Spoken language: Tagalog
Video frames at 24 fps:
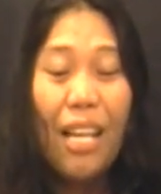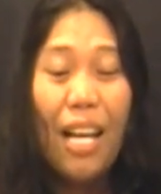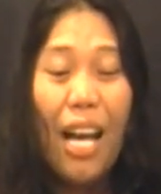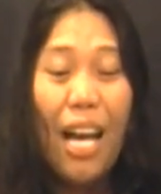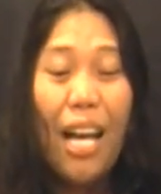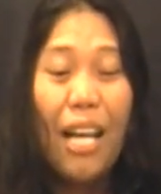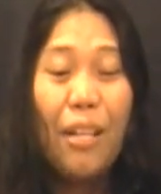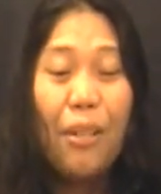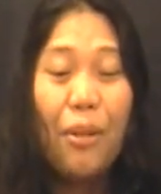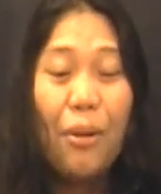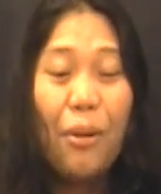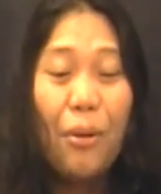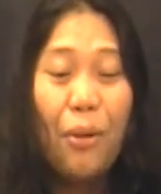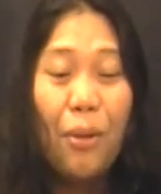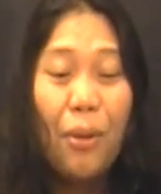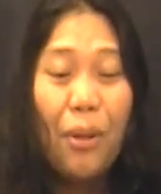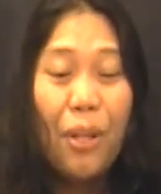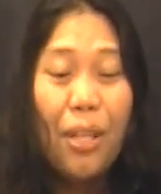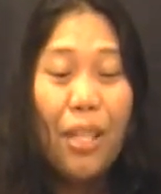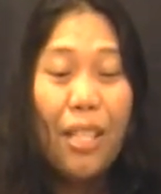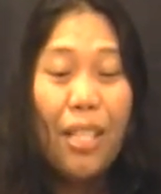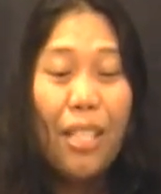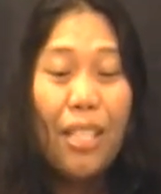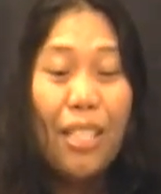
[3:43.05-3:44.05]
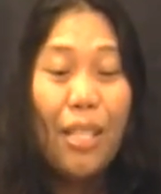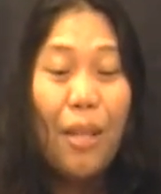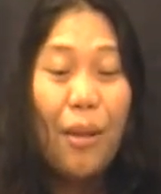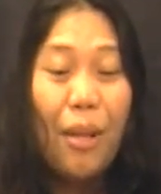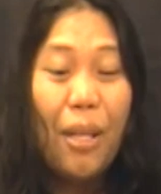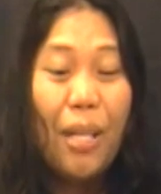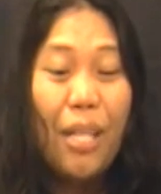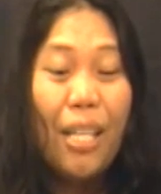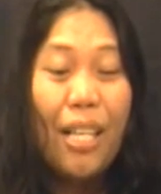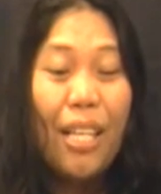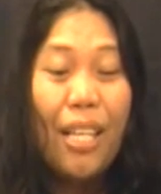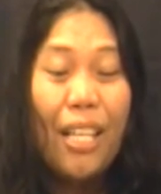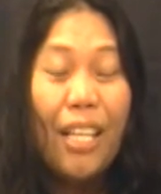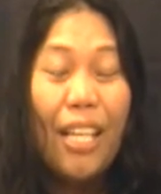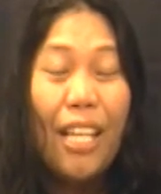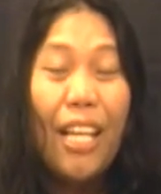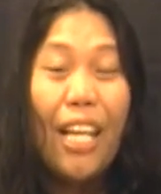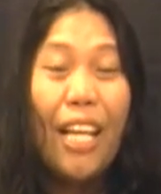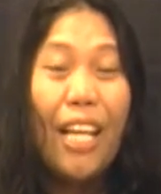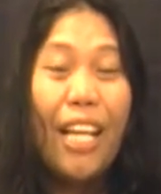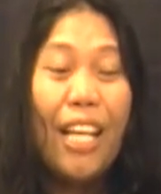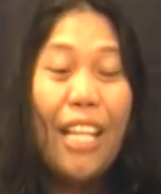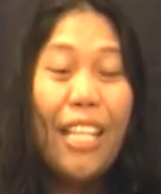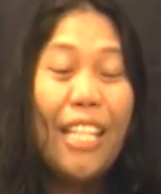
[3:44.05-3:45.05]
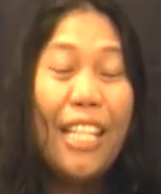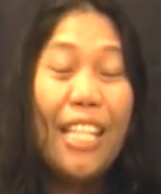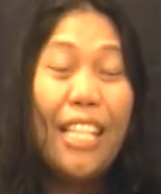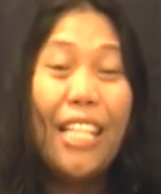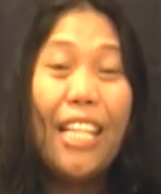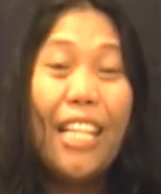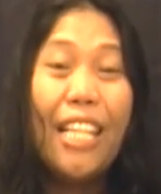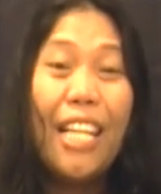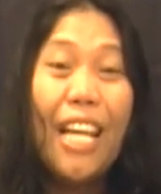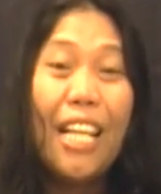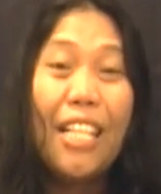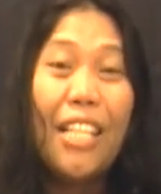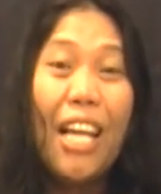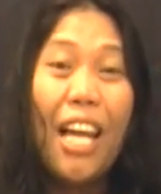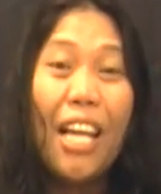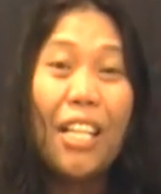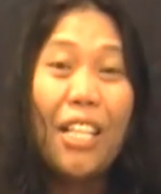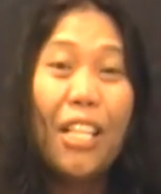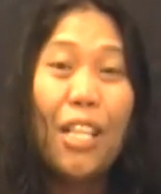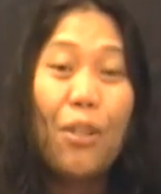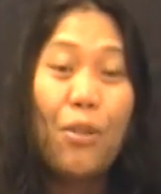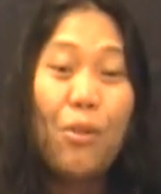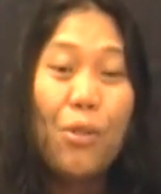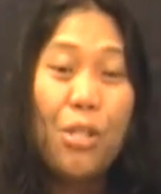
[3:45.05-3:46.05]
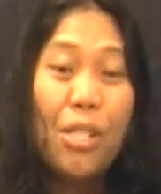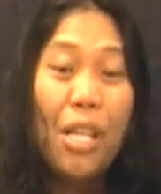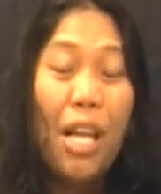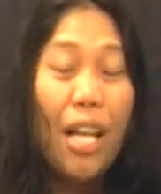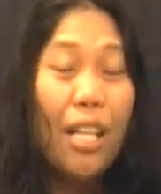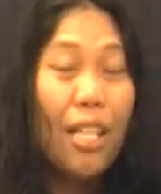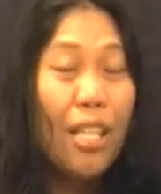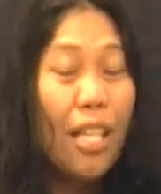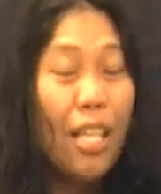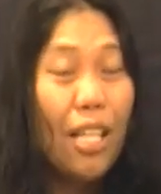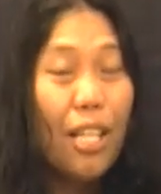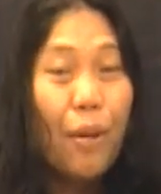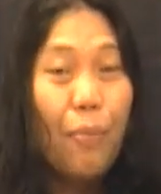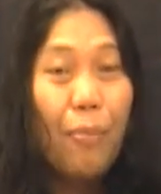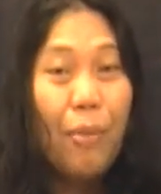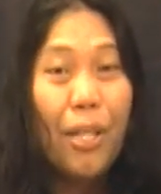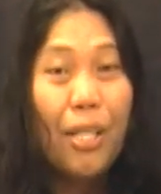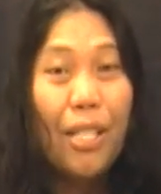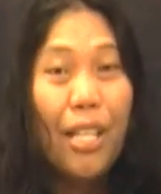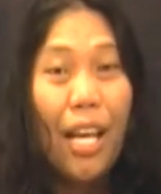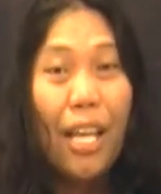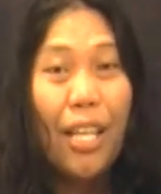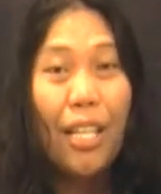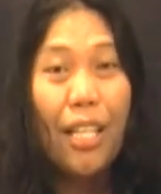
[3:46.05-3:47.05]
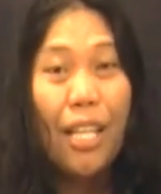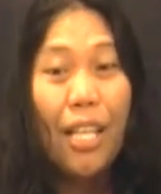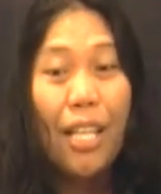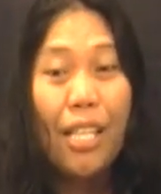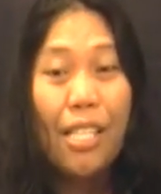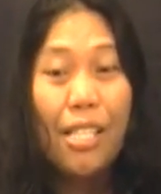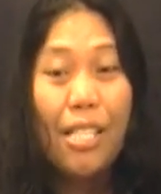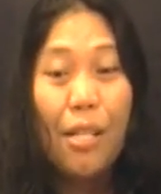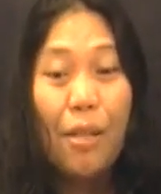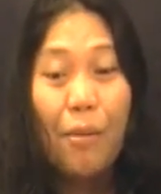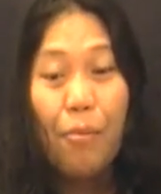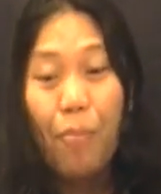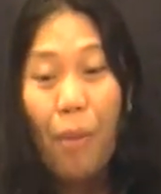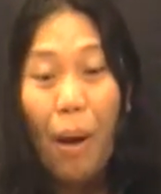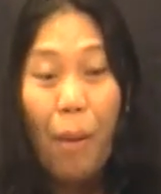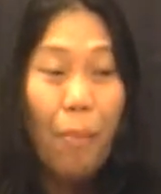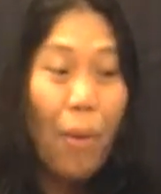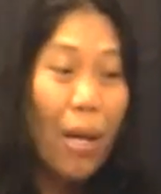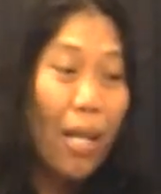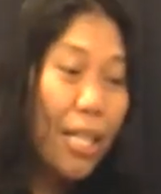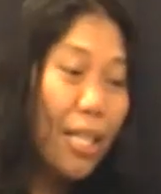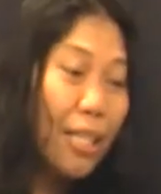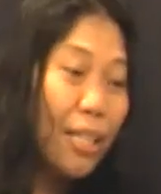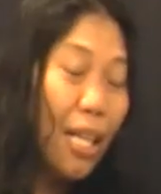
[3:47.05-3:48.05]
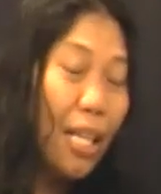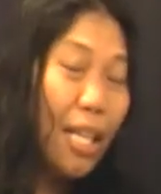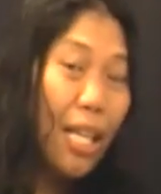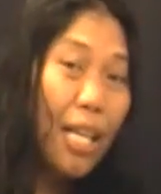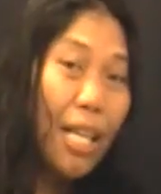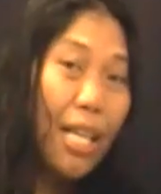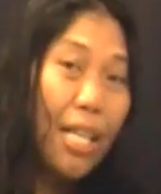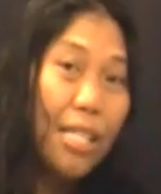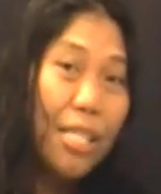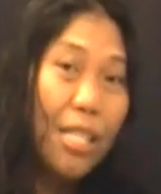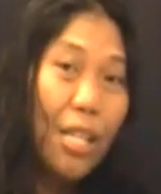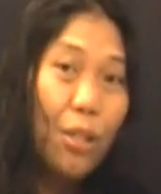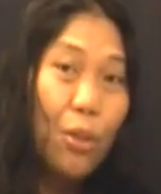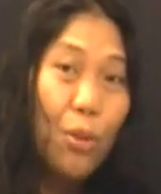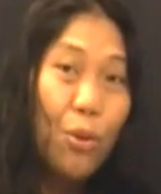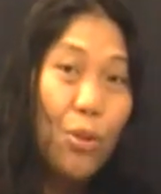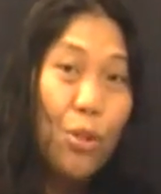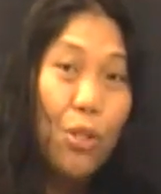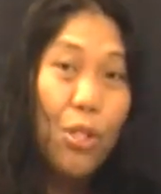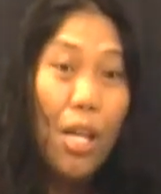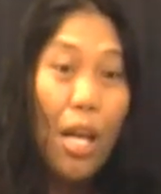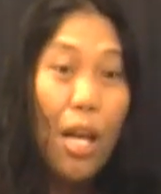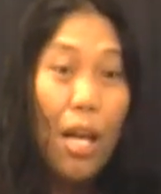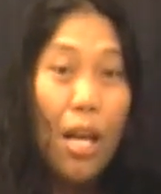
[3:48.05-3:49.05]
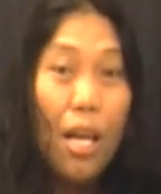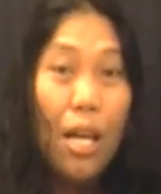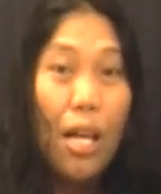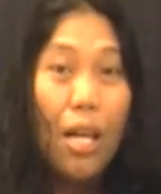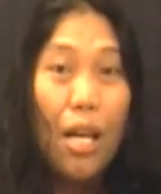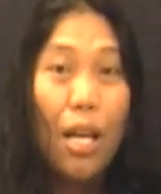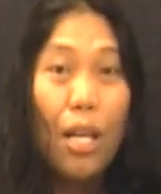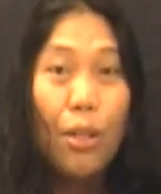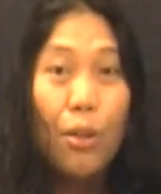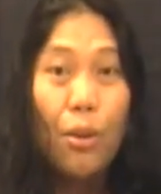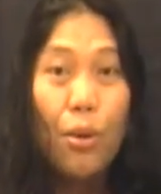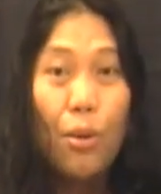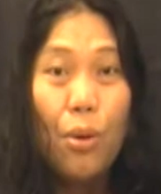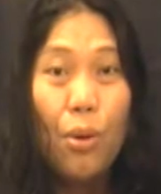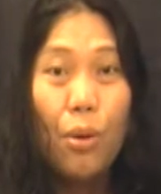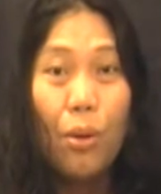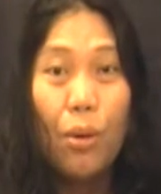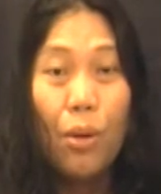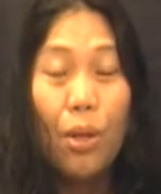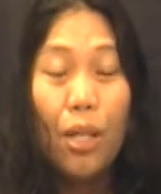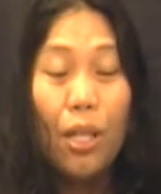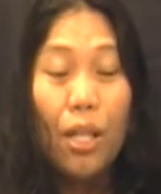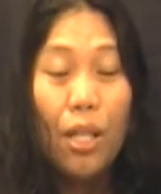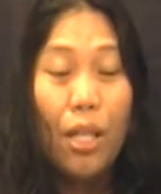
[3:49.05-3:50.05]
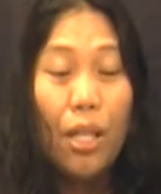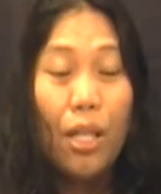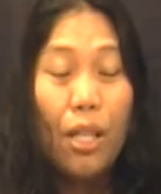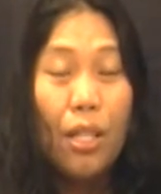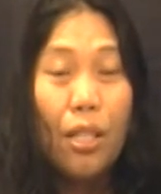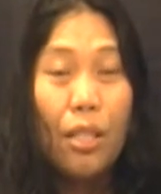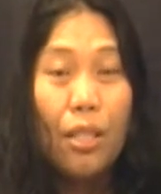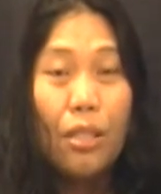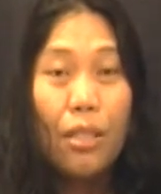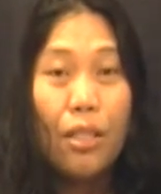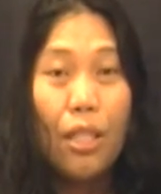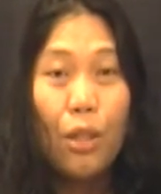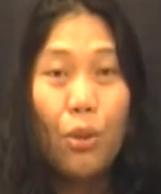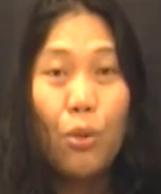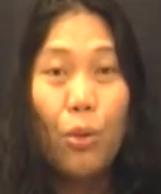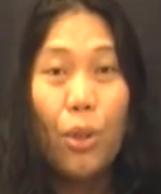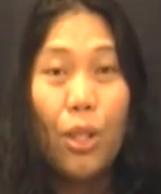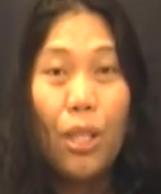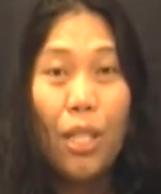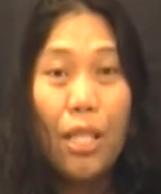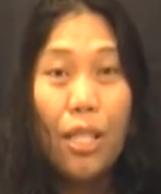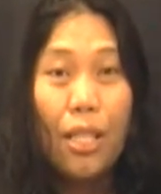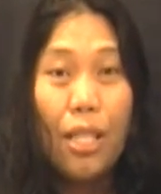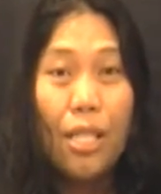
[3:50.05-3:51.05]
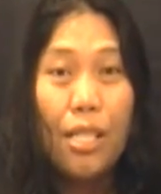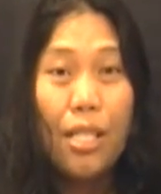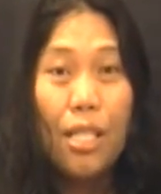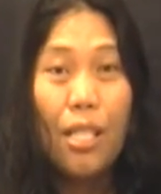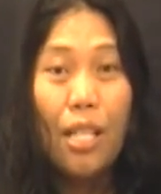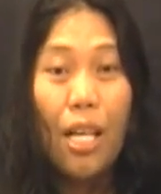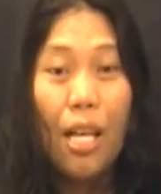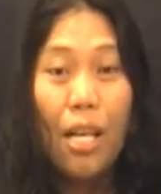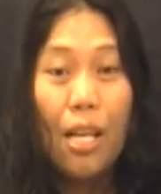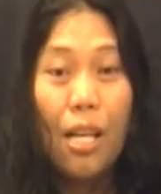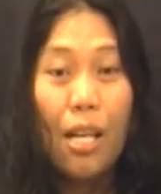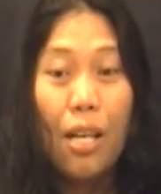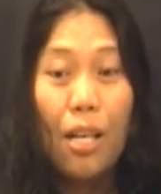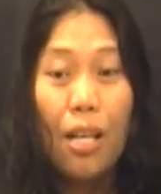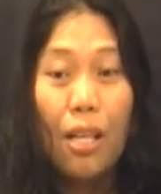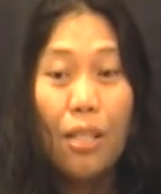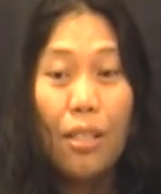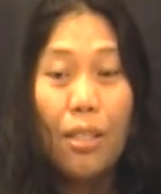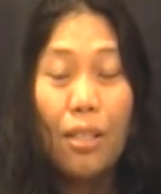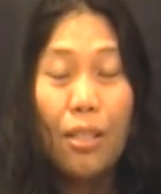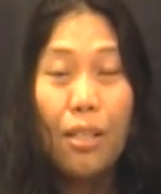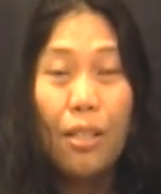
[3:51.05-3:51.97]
ano, di, di, dinadirect ko siya. Ang hirap i-direct kasi babalik talaga siya dun sa, ano, sa toilet kasi na,